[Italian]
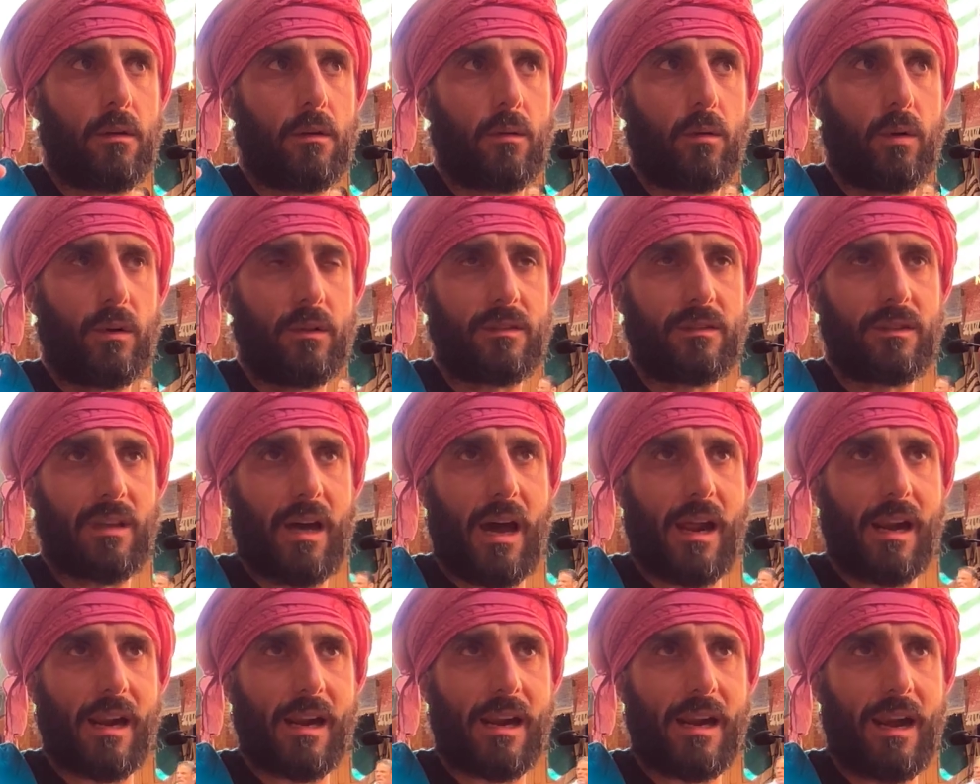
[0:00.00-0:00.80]

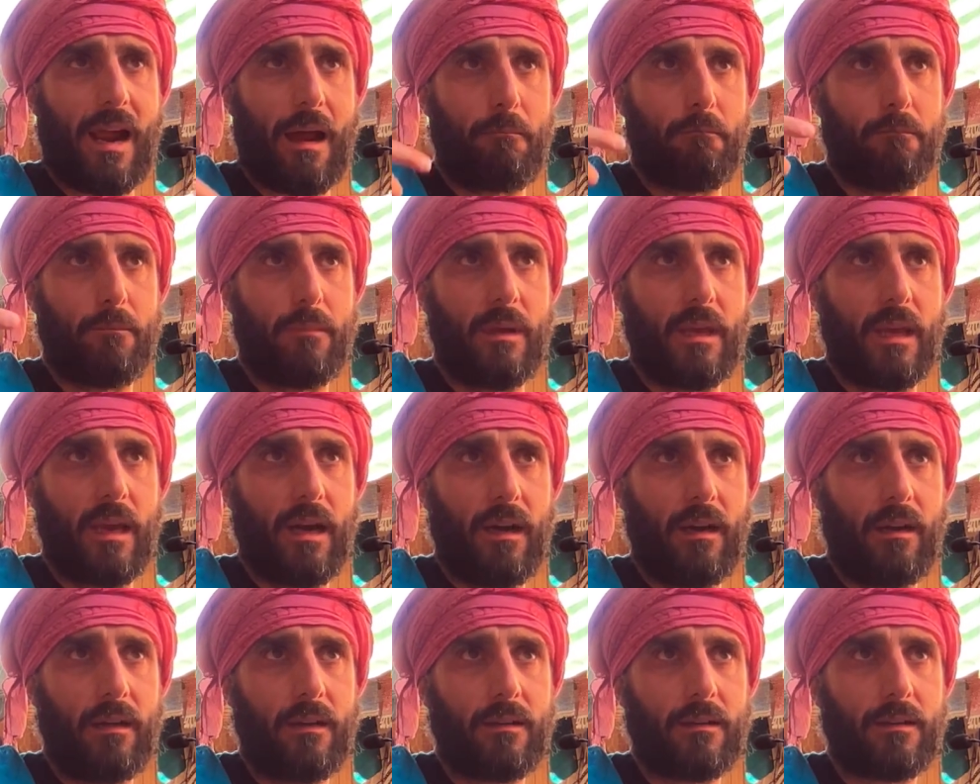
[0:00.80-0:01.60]
Questa
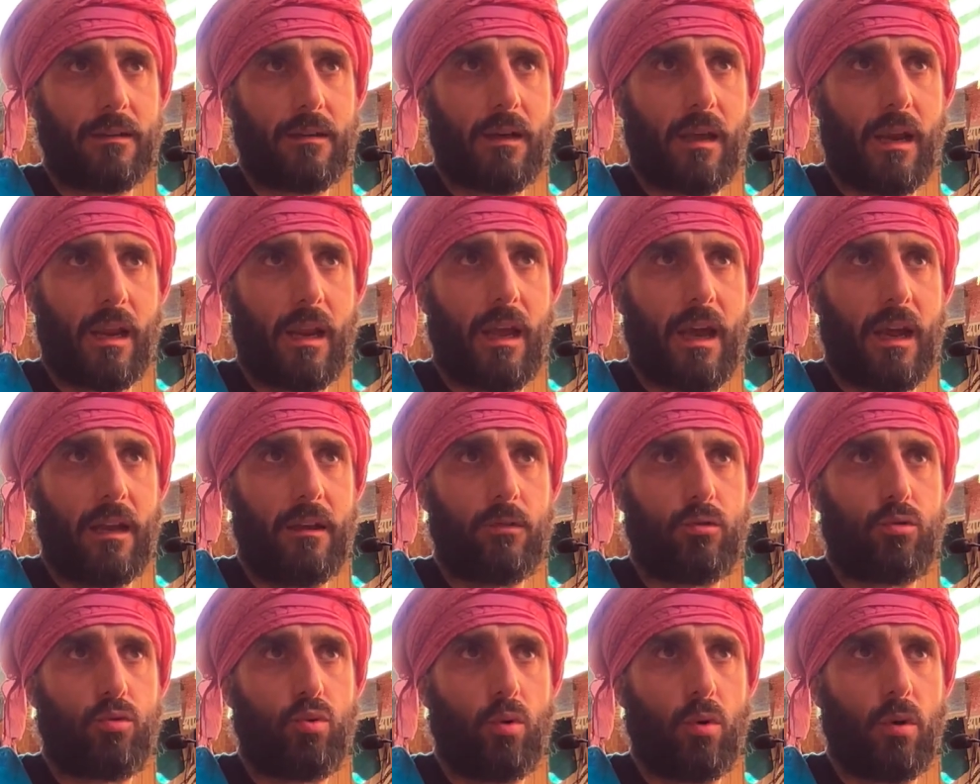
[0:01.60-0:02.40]
rabbia crea
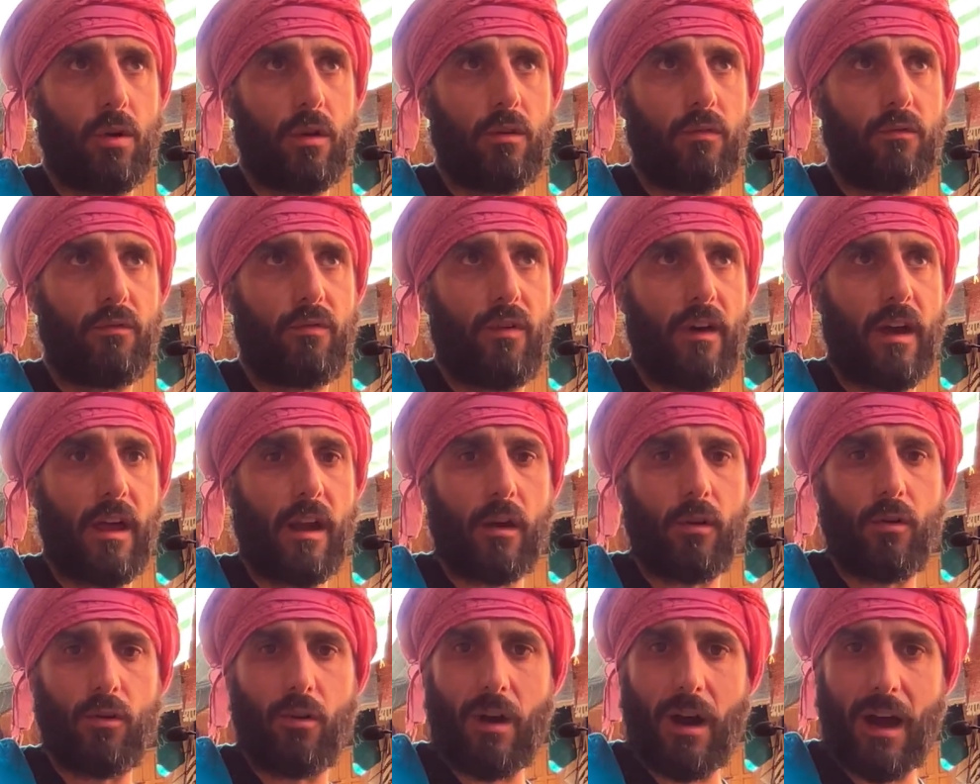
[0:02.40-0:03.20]
il tuo
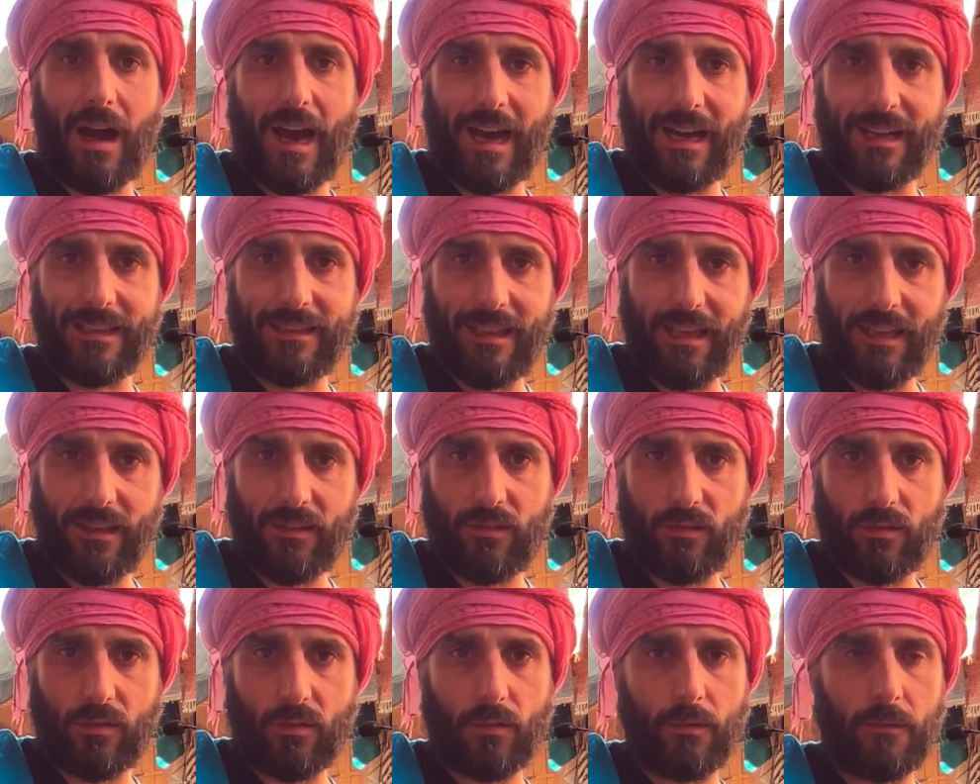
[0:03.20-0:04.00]
inferno
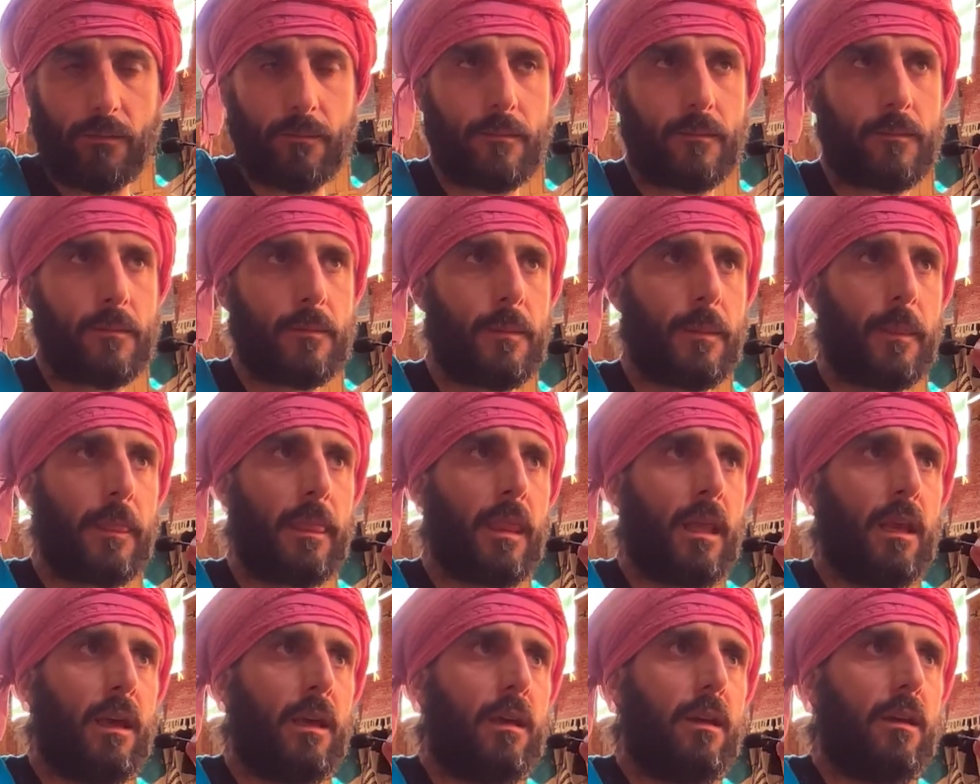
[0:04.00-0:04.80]
adesso.
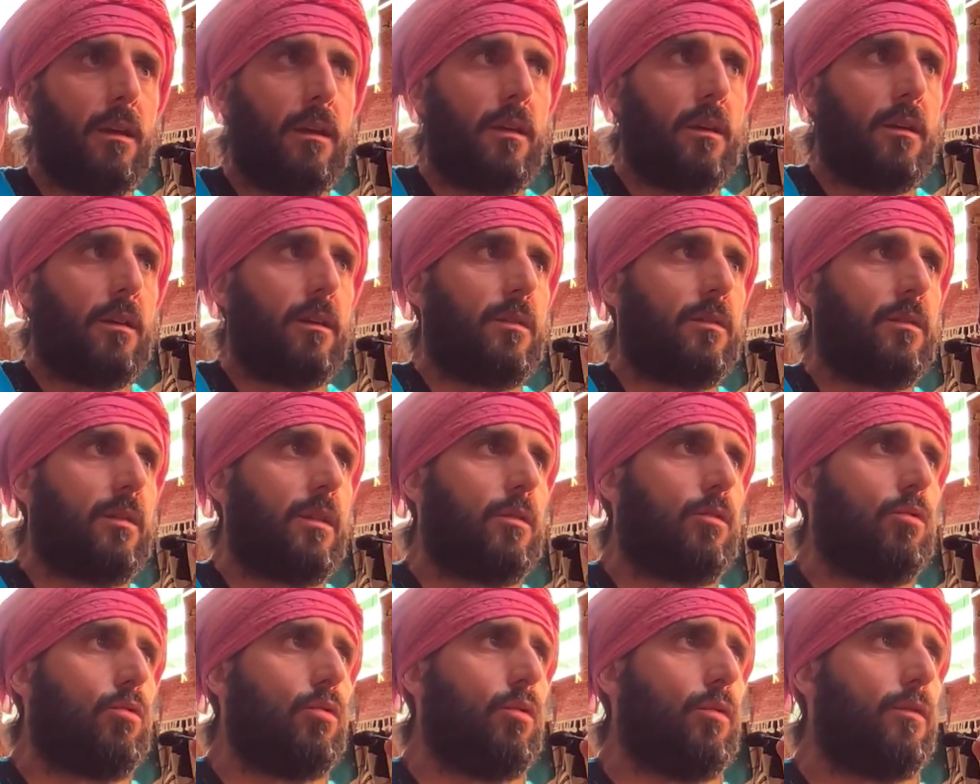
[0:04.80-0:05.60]

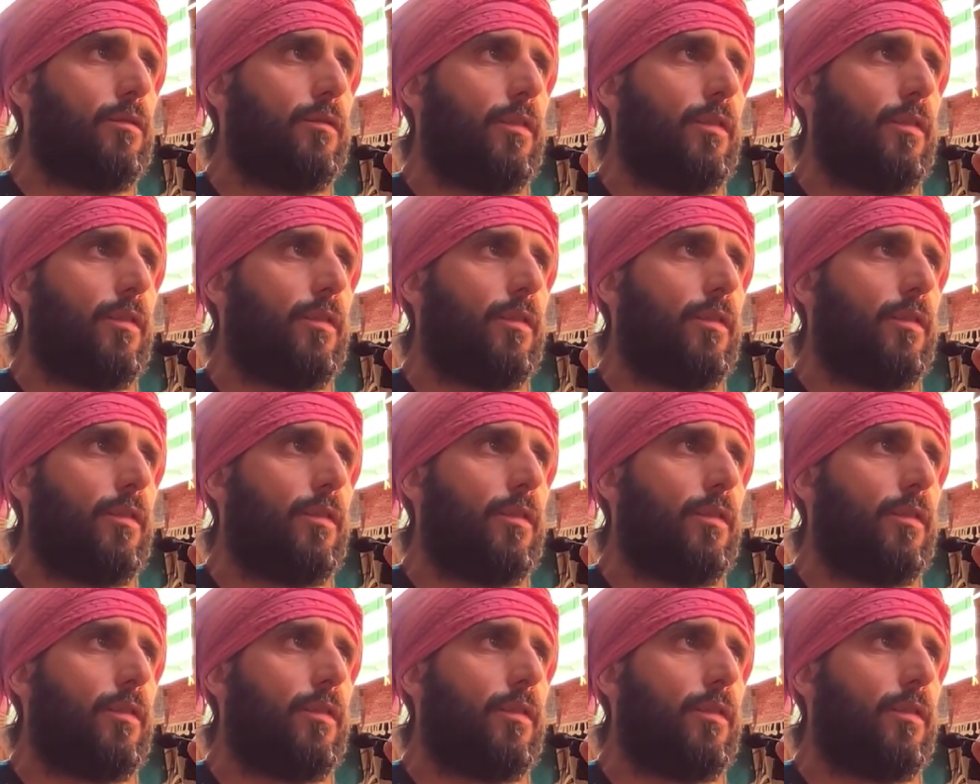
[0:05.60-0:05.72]
Se tu